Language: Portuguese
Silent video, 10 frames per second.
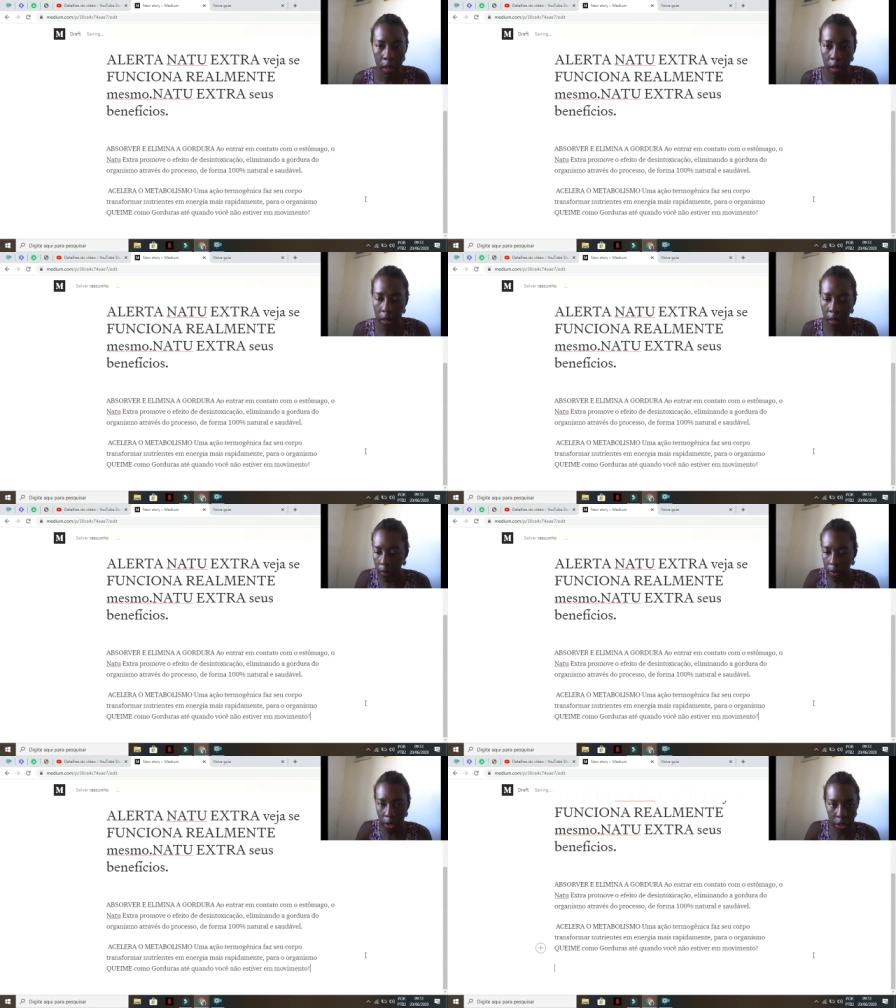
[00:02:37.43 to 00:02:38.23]
senão
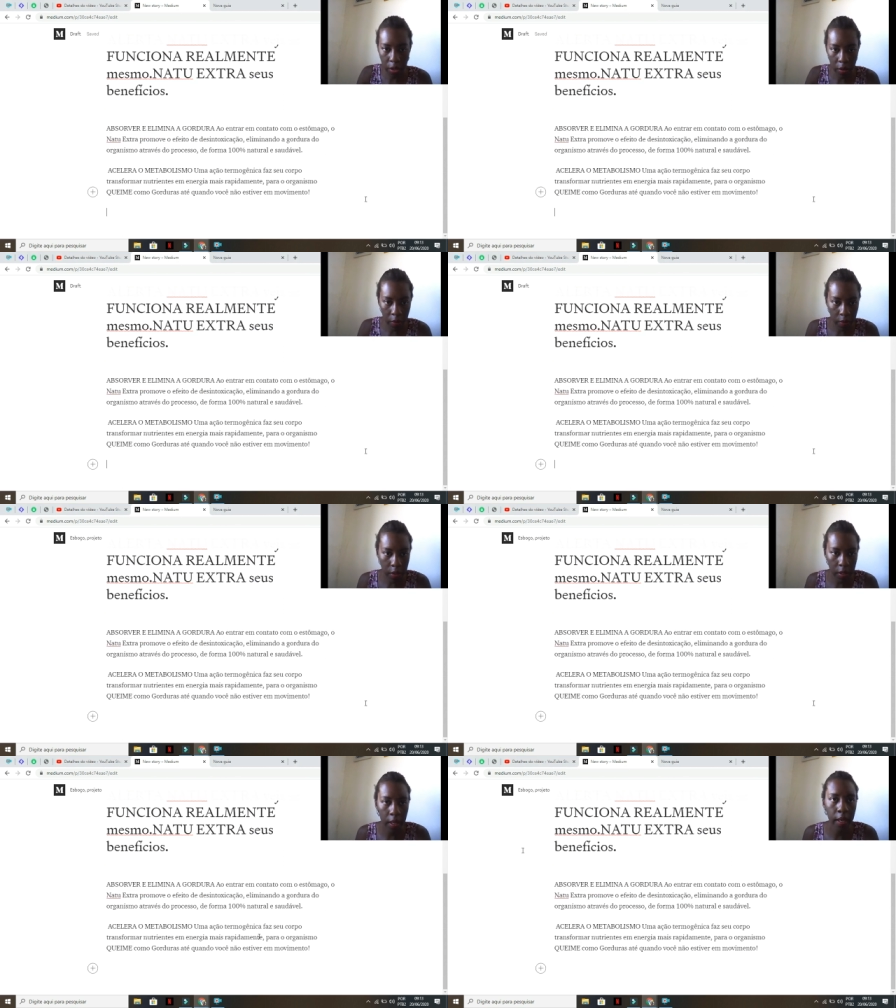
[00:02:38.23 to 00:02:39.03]
a gente não
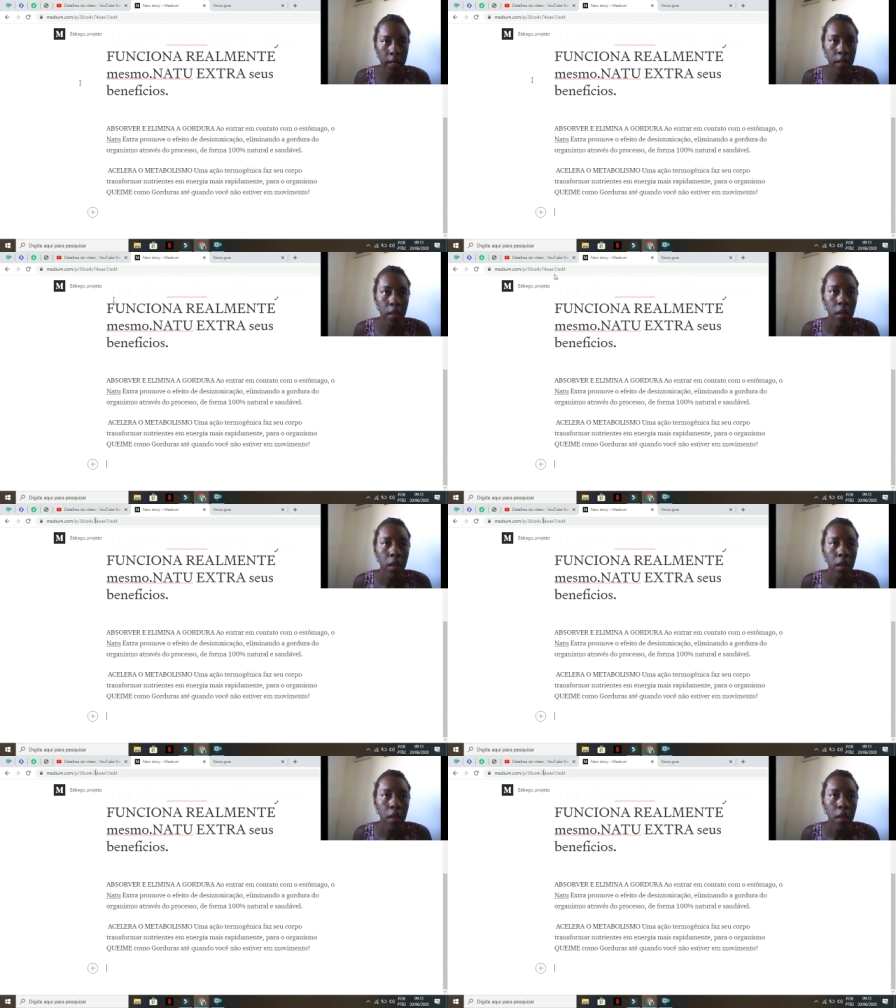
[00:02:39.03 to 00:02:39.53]
consegue.